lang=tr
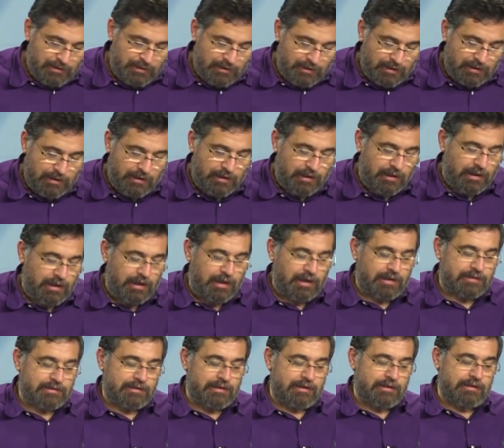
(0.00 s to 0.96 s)
e,
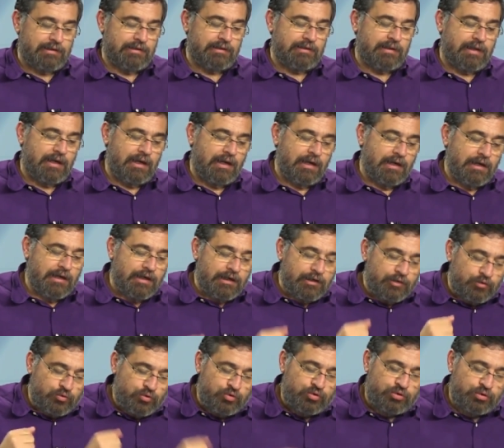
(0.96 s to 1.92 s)
ayaklarını da
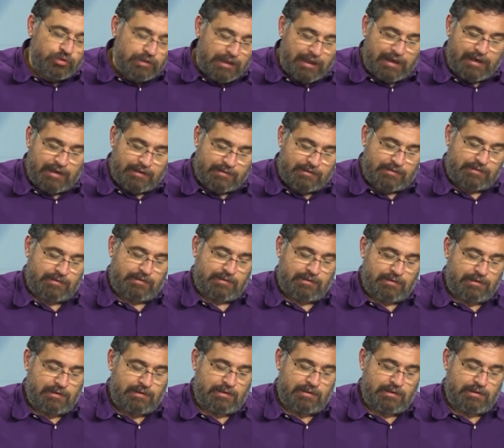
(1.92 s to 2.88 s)
düşünerek
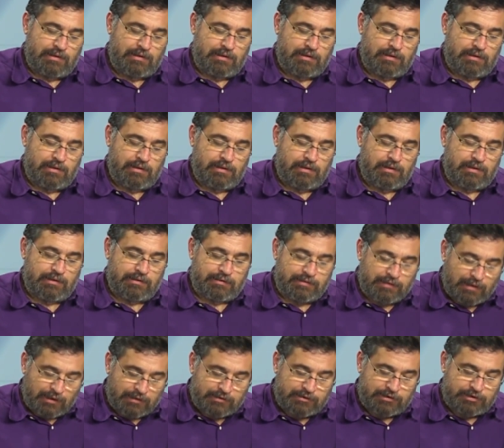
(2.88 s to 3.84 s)
e,
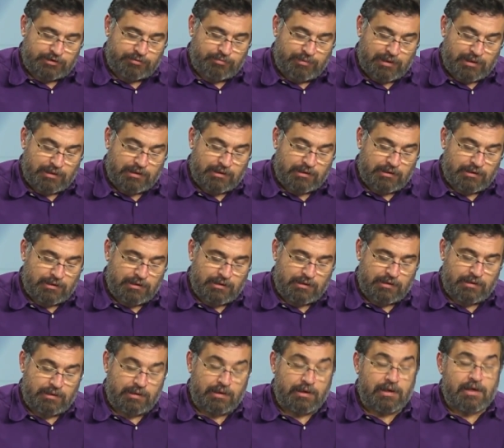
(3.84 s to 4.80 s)
tartışmak e,
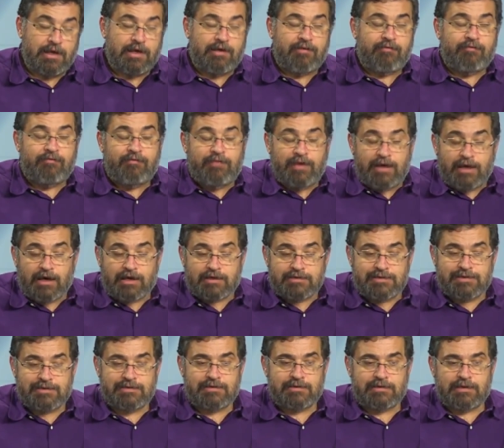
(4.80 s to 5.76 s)
ve
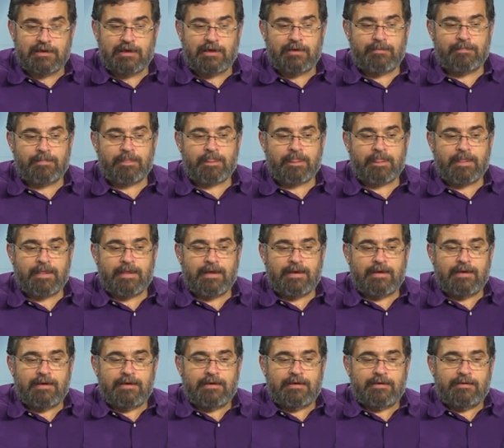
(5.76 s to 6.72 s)
aslında
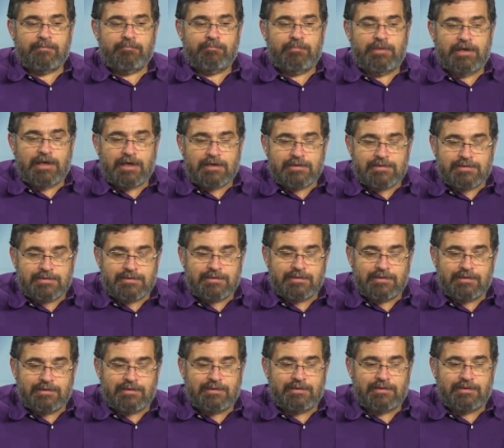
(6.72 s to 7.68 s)
biraz
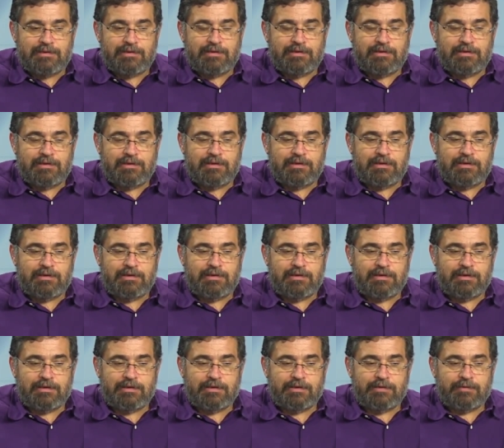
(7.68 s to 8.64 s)
e,
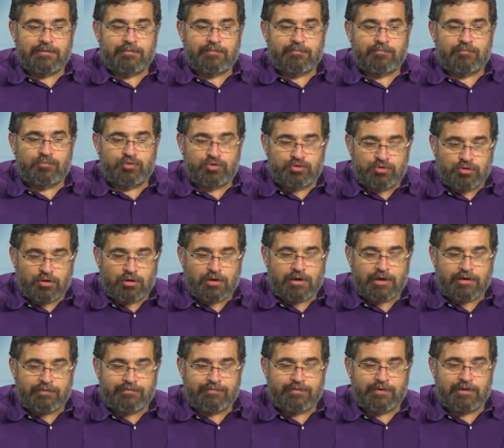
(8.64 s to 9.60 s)
bu
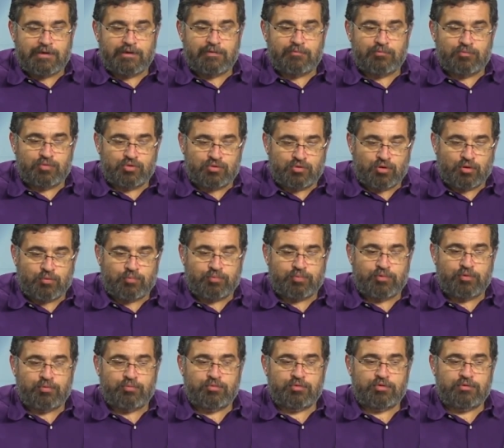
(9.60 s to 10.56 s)
coğrafyanın, bu
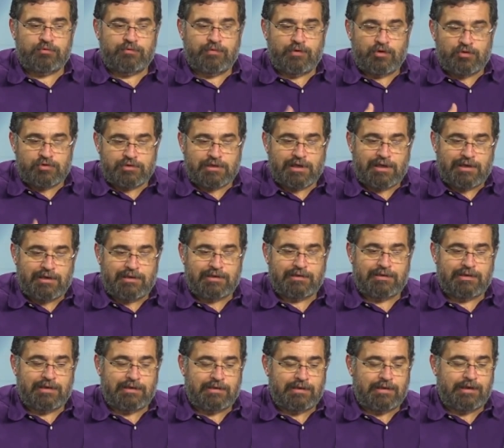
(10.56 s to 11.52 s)
toplumun ve
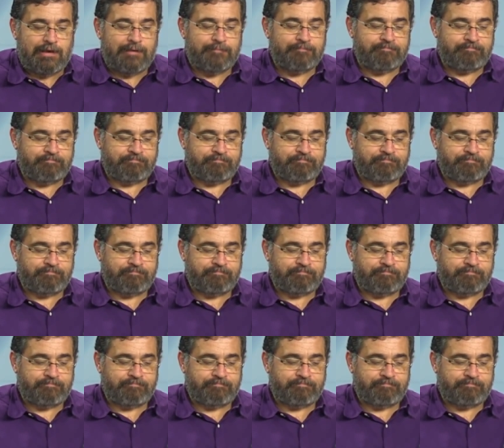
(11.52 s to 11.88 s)
özellikle de